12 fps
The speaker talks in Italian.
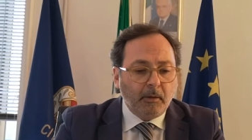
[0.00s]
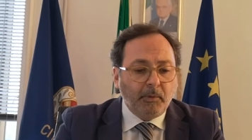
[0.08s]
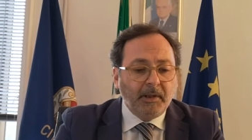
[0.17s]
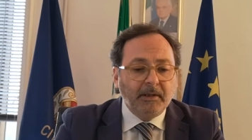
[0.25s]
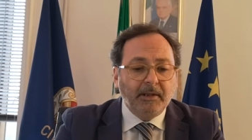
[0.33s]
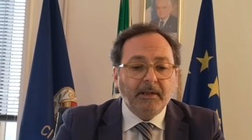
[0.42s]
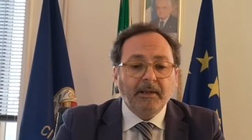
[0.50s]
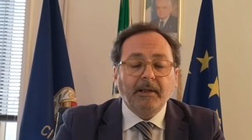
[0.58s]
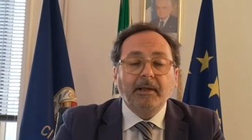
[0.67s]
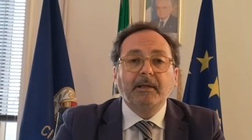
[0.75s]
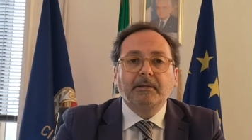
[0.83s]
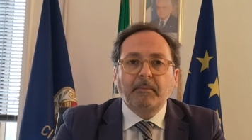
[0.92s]
Quindi
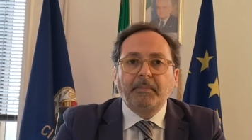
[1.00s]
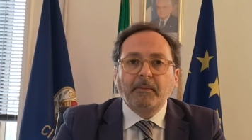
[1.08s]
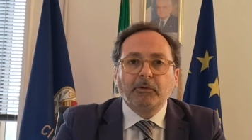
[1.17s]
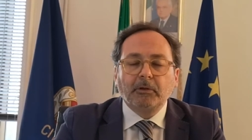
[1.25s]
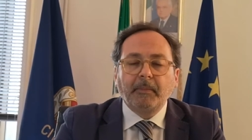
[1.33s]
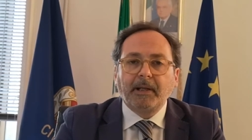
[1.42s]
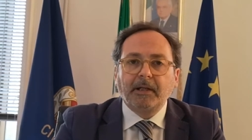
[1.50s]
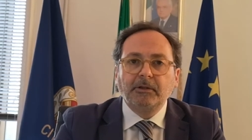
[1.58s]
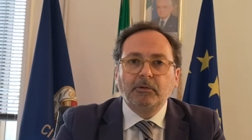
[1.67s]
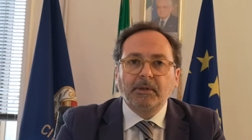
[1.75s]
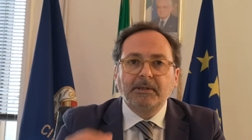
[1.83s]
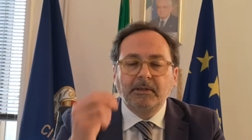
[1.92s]
eh, sappiamo insomma, che la
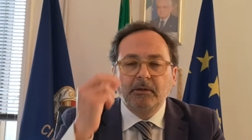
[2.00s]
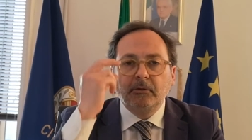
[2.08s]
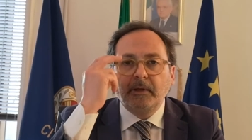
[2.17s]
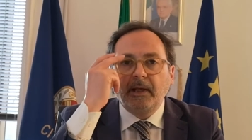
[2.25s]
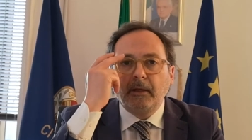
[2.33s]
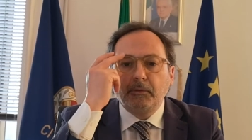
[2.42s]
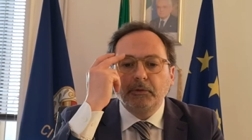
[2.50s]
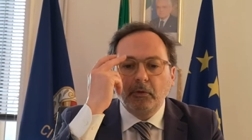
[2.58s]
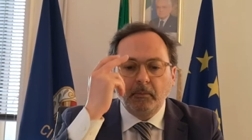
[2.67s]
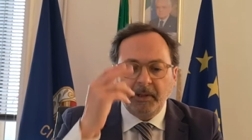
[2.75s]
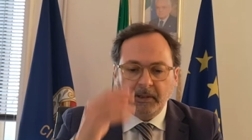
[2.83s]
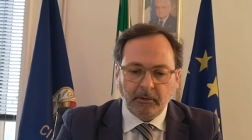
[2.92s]
situazione in questo
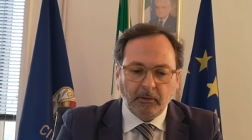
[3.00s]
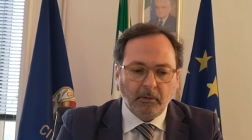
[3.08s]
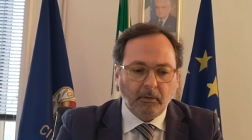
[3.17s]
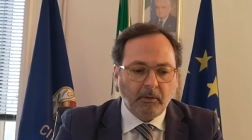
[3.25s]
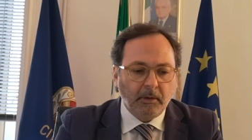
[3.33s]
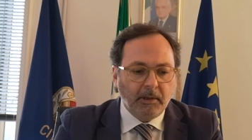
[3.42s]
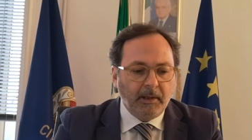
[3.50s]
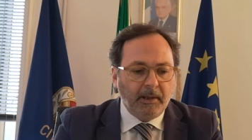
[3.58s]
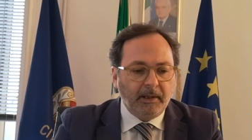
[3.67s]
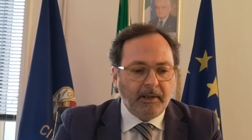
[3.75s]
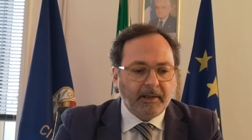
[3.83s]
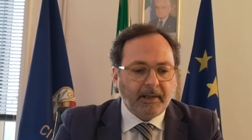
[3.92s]
momento
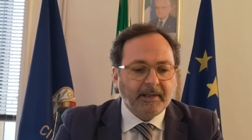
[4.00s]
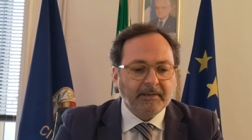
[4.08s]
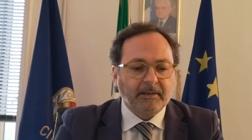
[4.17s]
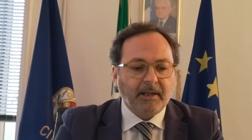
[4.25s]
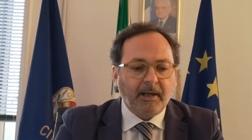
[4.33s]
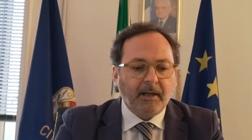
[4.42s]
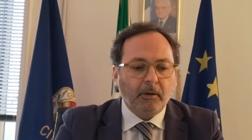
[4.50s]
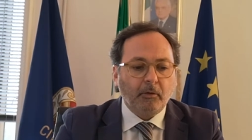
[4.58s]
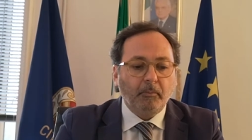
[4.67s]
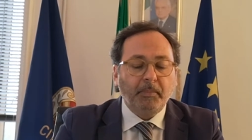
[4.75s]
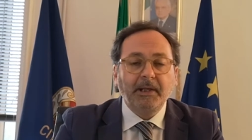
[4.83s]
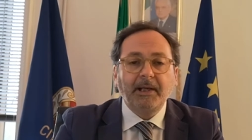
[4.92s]
eh, resta
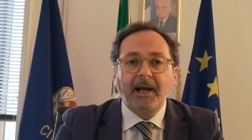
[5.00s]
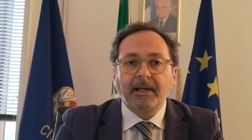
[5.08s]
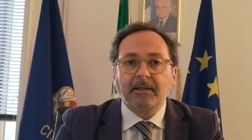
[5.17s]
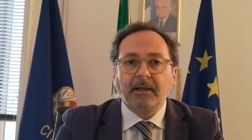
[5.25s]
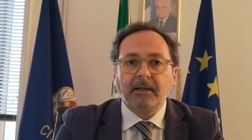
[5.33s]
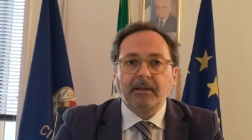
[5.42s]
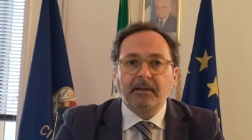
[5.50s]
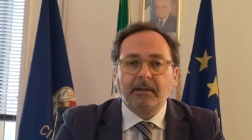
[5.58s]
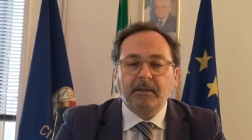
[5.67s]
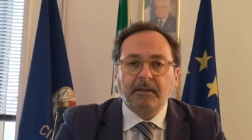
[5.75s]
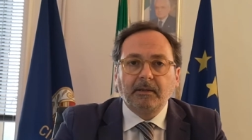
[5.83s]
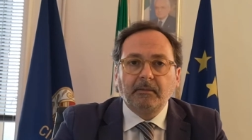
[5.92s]

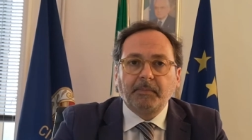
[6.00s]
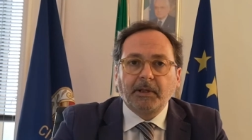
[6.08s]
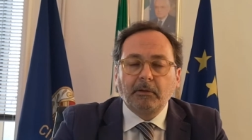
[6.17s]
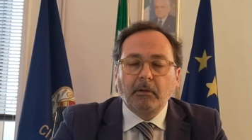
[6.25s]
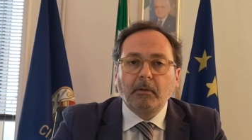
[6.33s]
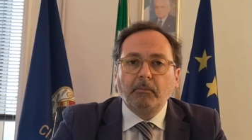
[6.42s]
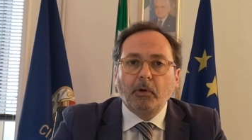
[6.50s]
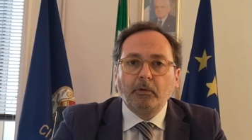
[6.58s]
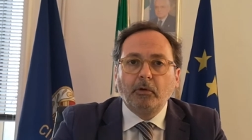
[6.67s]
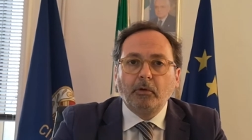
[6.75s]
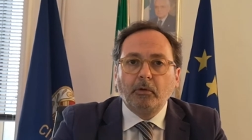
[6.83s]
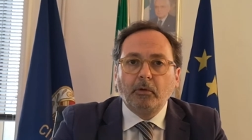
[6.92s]
complicata, eh, in particolar
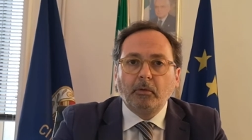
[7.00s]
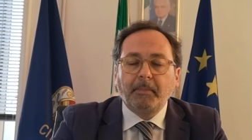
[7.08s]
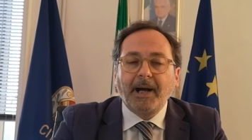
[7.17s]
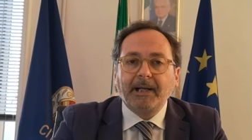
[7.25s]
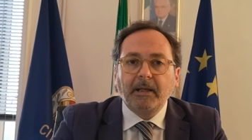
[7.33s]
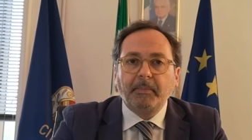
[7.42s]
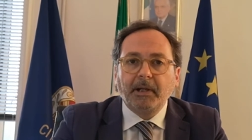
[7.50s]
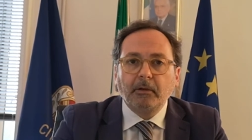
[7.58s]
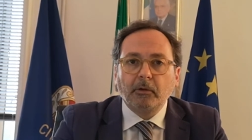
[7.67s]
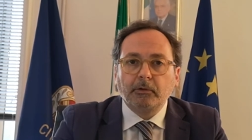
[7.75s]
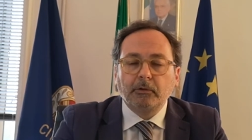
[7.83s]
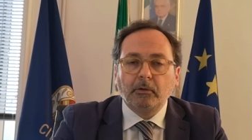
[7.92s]
modo pare per il
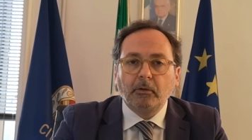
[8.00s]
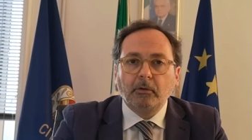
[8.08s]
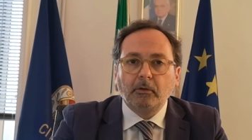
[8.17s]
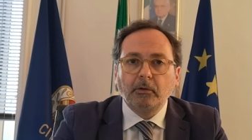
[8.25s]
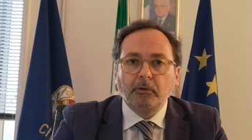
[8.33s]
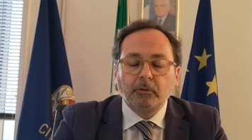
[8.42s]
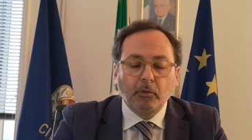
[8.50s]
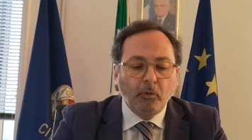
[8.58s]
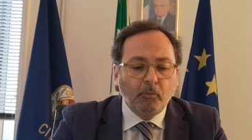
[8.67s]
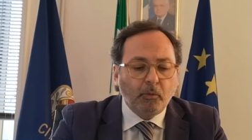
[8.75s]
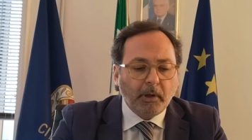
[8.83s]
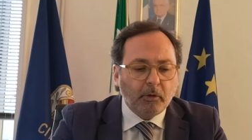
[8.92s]
nostro, il nostro,
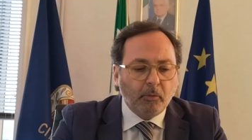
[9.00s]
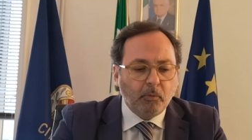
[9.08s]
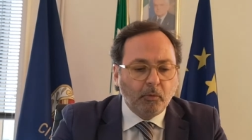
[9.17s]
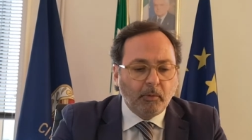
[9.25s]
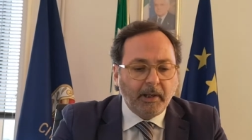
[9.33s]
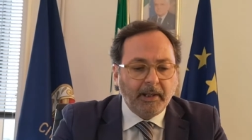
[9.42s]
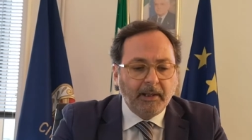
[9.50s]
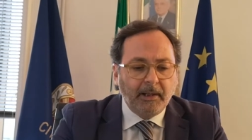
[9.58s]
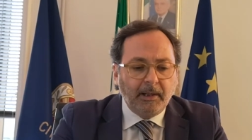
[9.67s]
comune, comunque